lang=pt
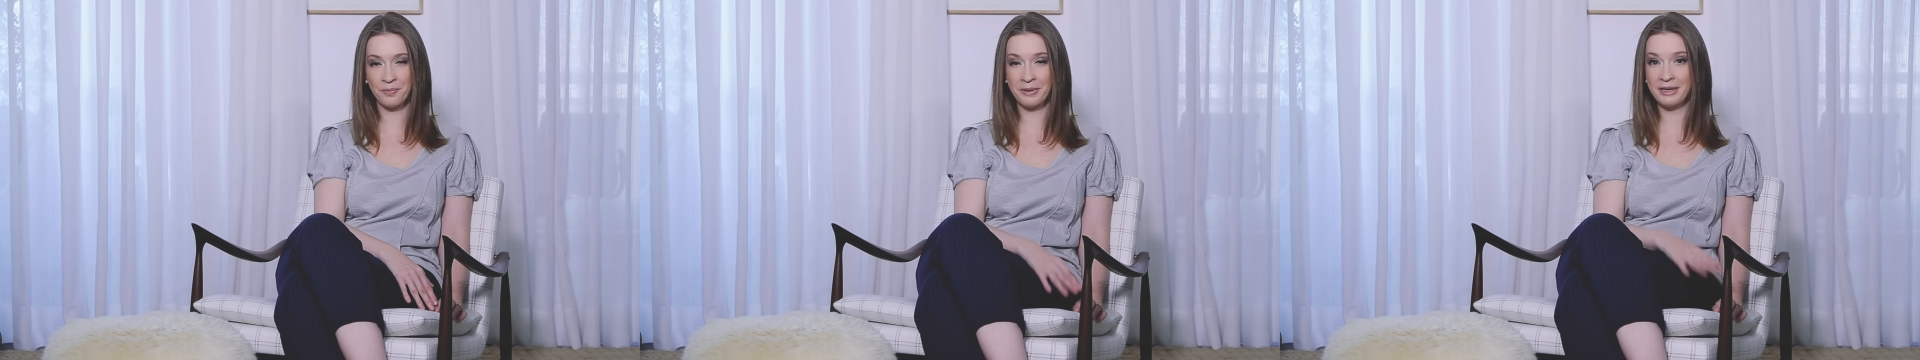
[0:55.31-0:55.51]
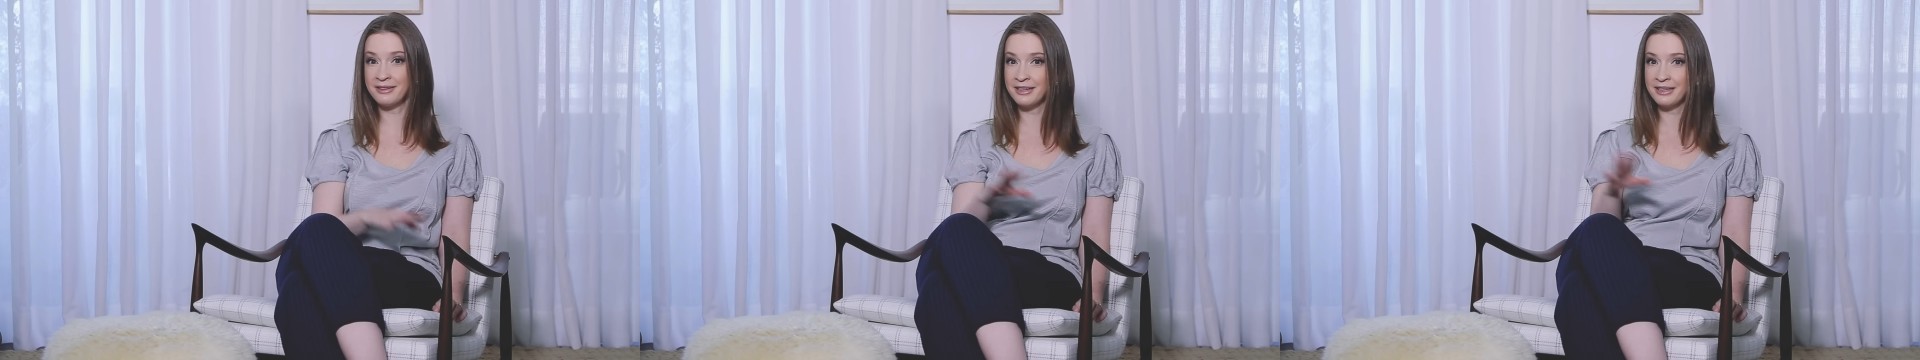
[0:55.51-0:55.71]

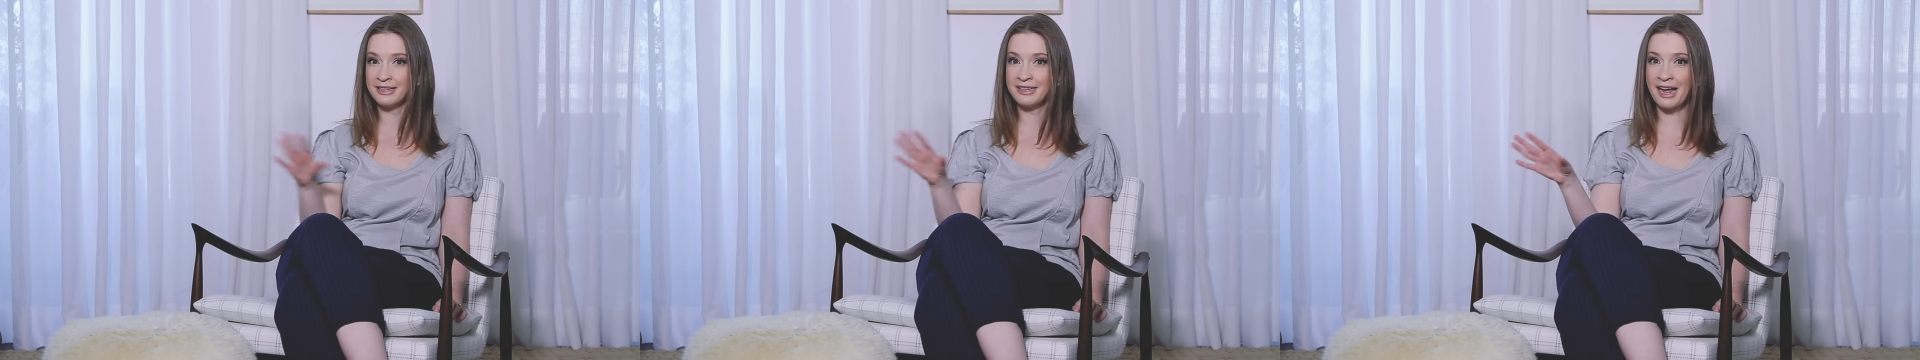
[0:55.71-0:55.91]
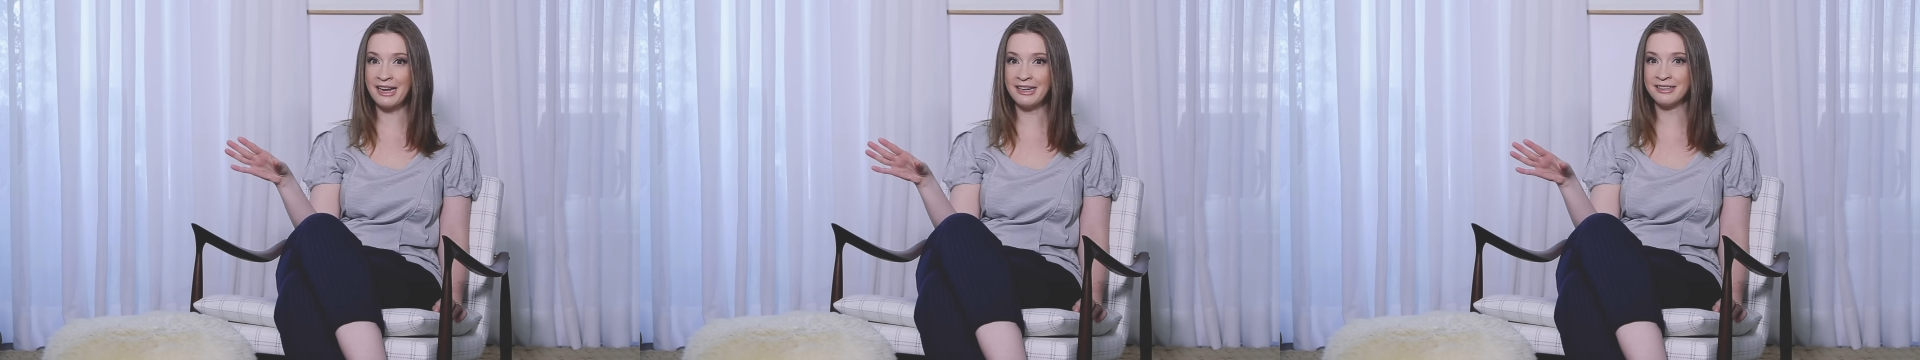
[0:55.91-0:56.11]
Pensa que
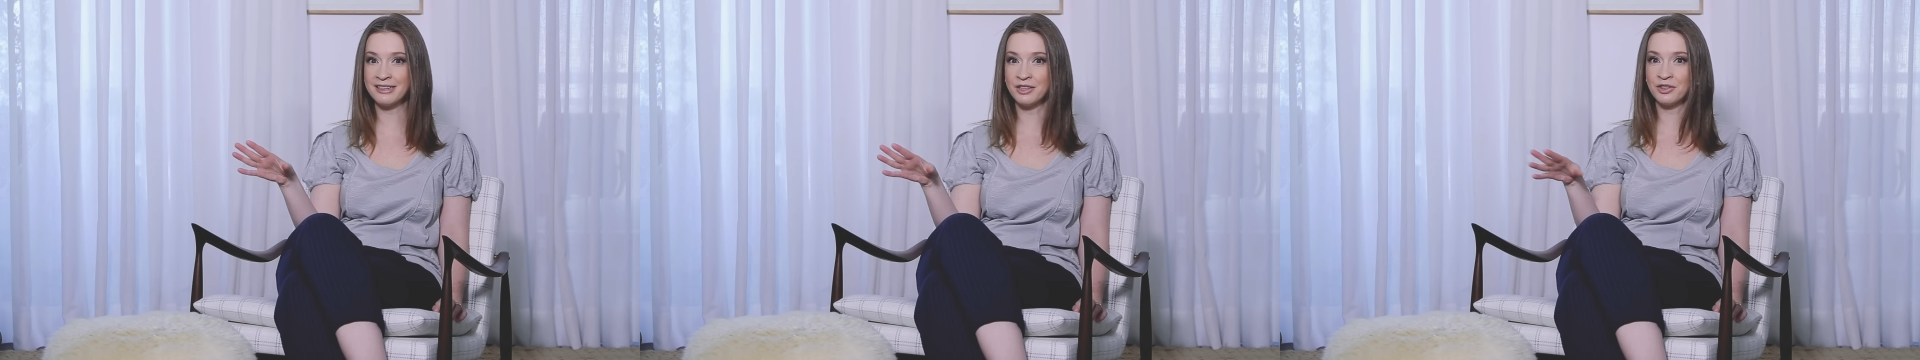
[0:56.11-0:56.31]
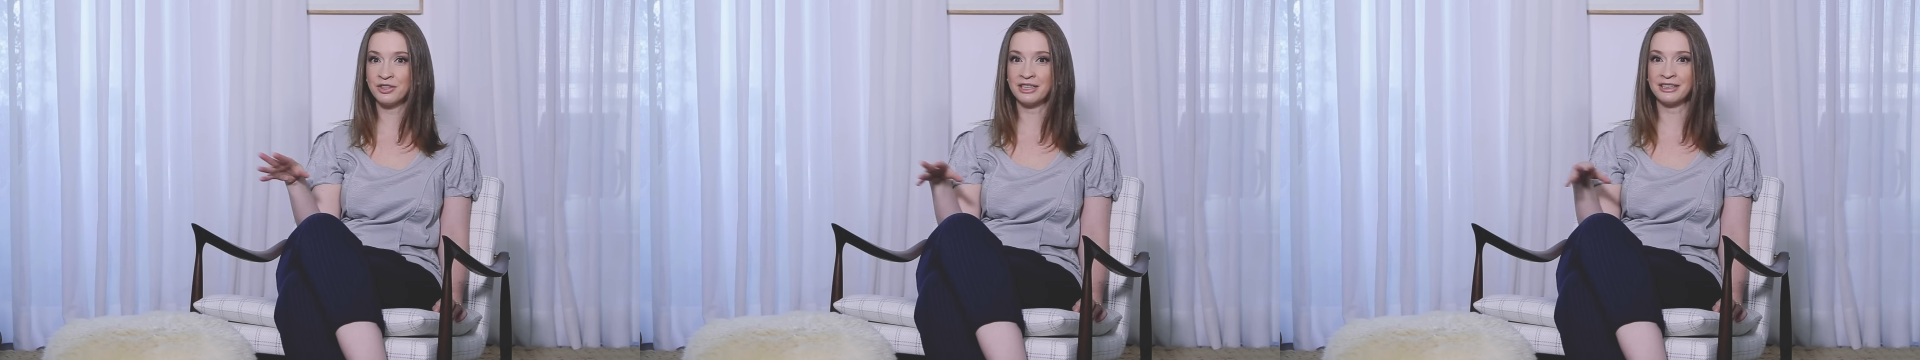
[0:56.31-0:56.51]
10
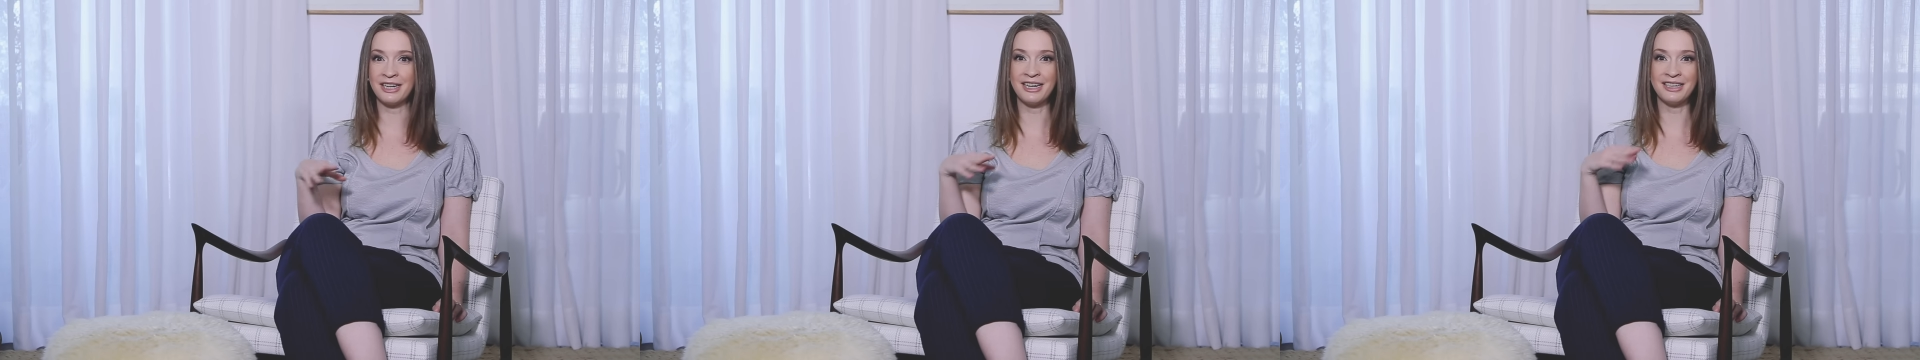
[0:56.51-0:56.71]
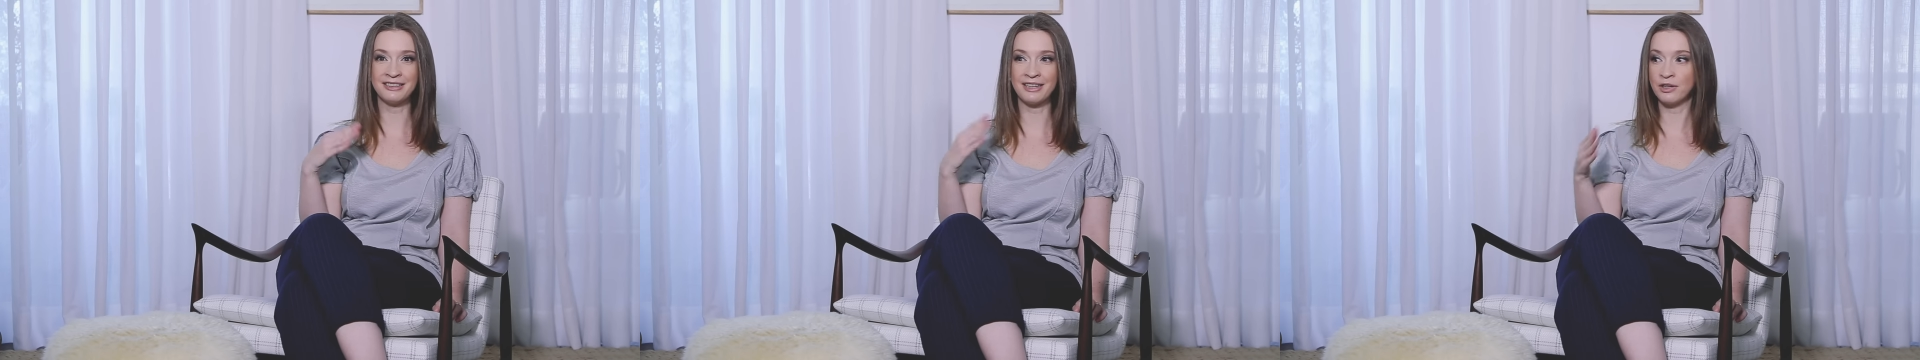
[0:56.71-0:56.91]
anos
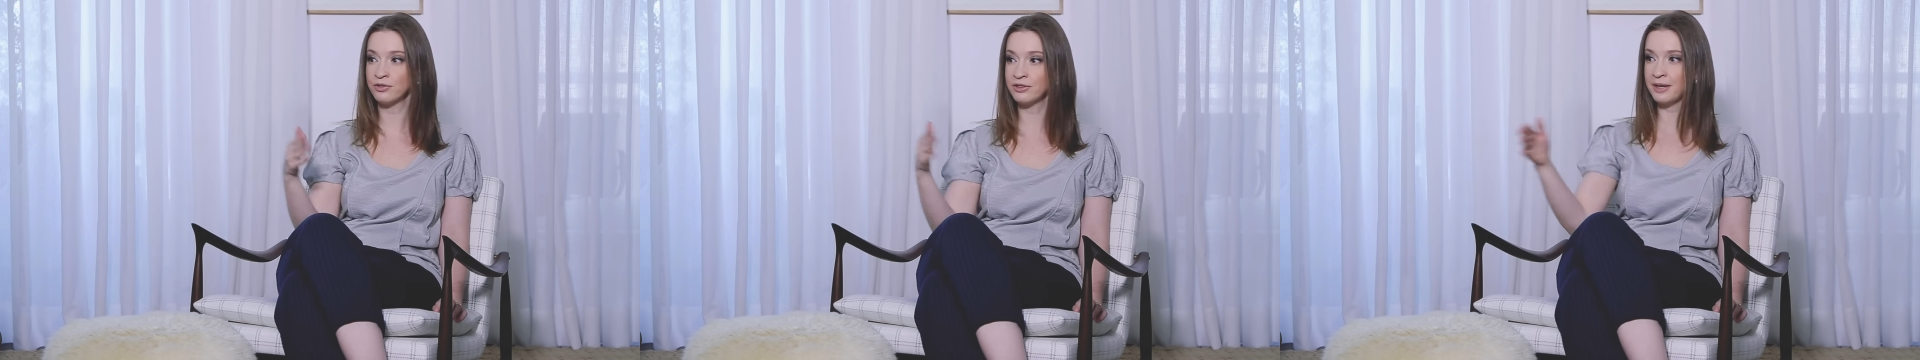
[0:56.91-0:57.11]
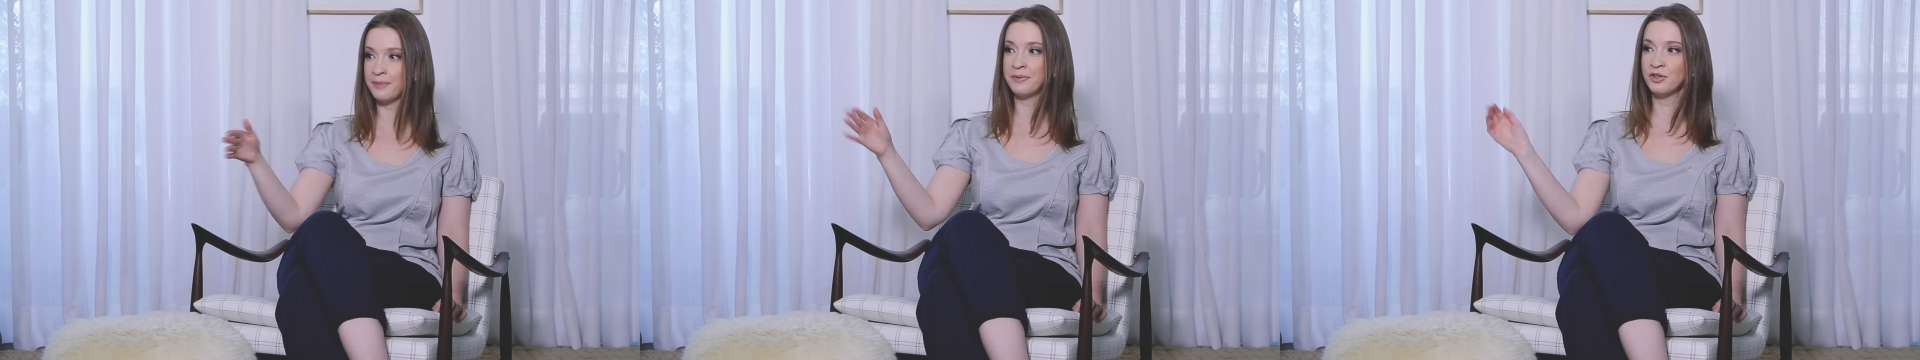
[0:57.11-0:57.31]
atrás
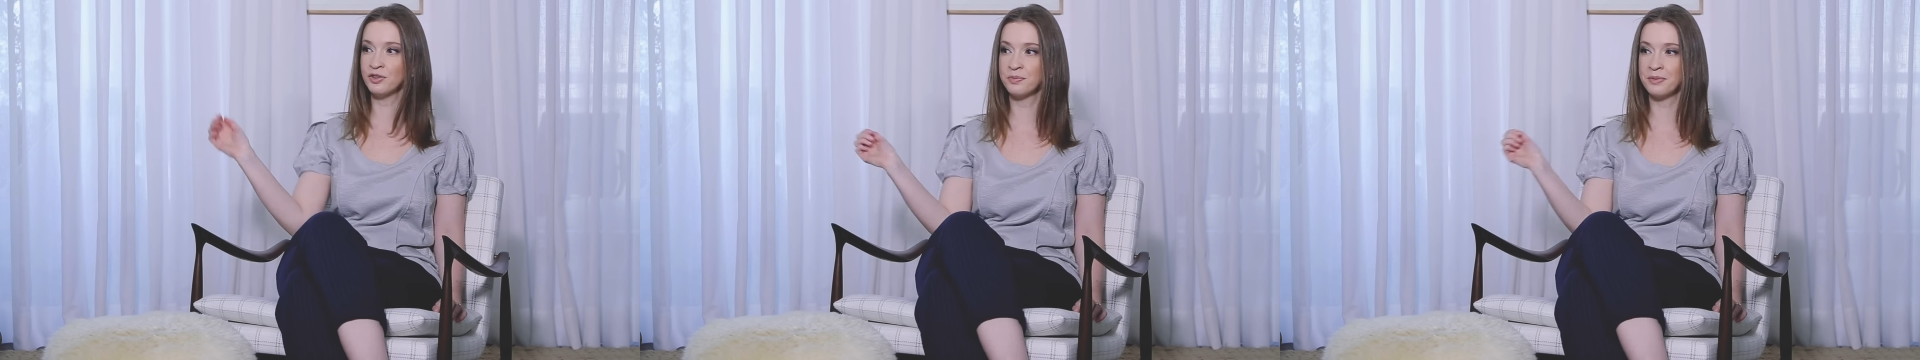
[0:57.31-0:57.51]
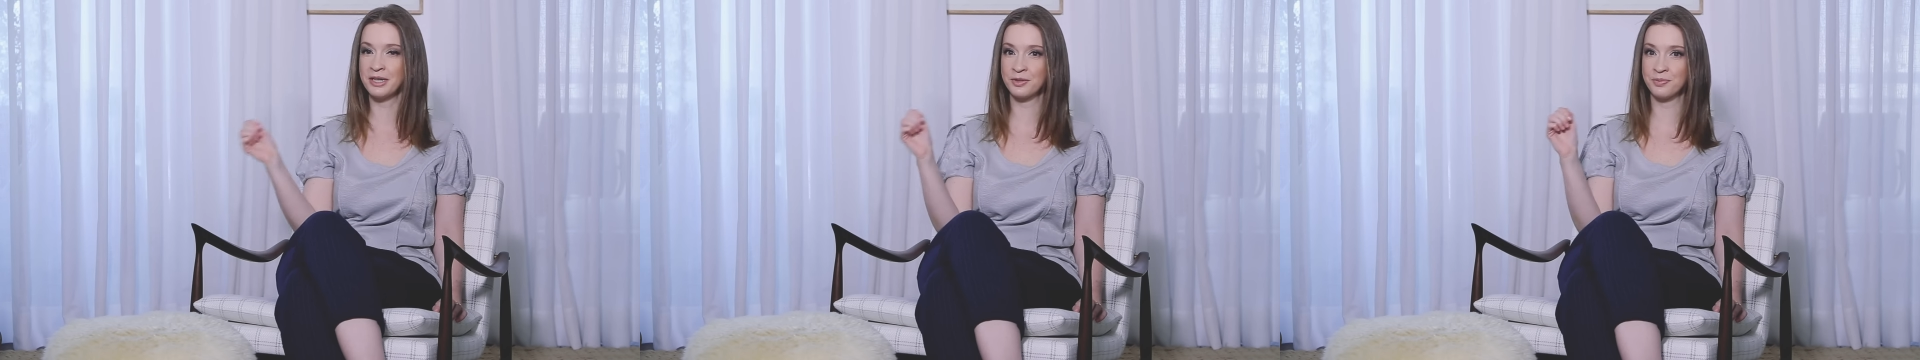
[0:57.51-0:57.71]
eram sempre
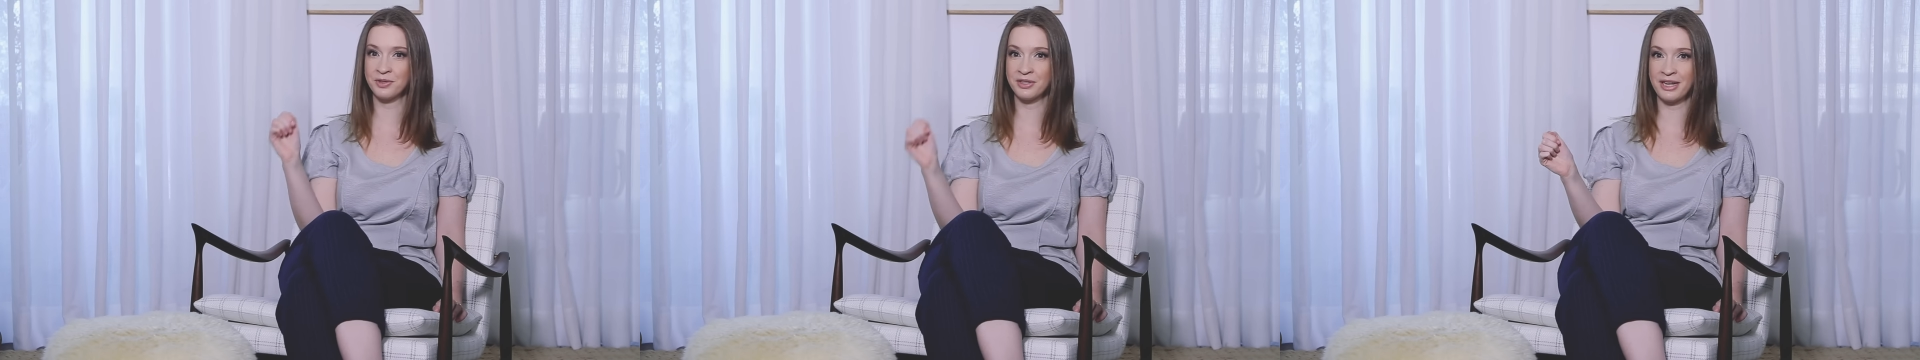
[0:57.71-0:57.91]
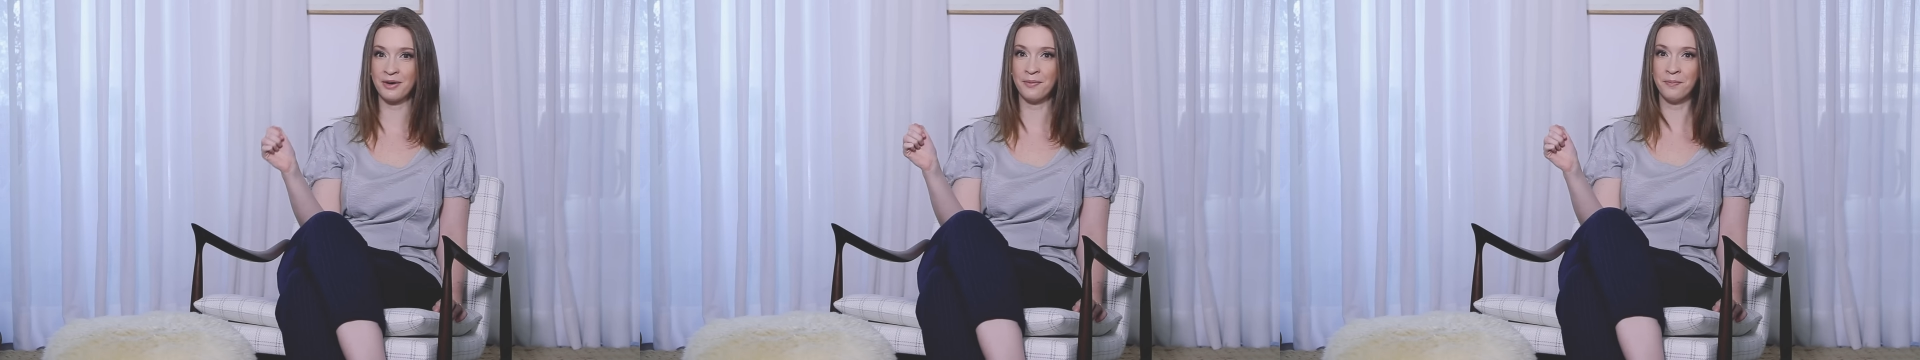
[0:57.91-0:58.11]
os
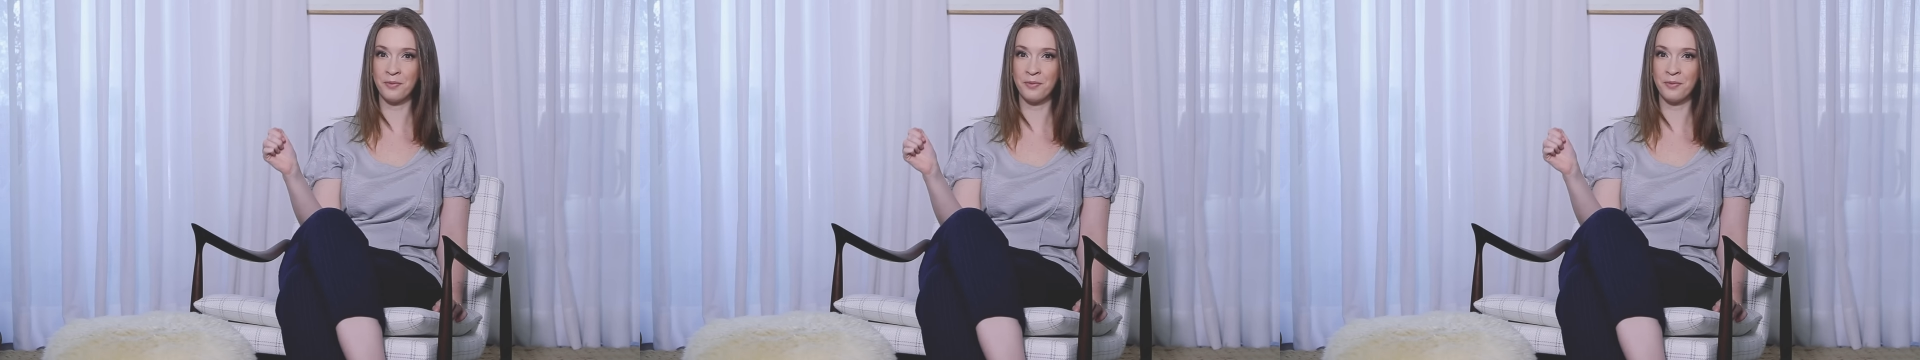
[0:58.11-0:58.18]
mesmos, eram